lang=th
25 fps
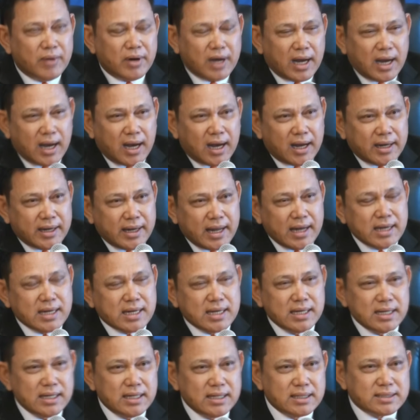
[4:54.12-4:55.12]
อนั่น
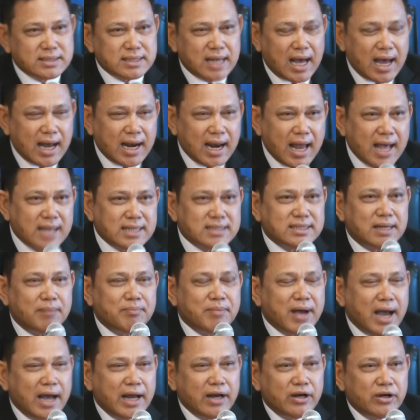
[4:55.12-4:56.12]
คือสาระ
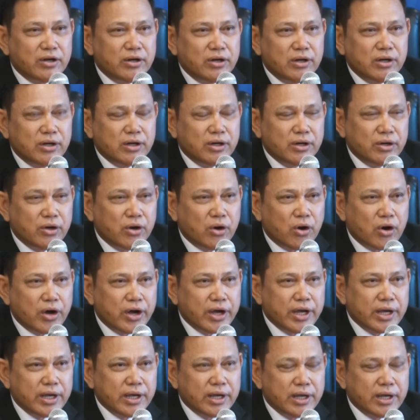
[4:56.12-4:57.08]
สำคัญโดย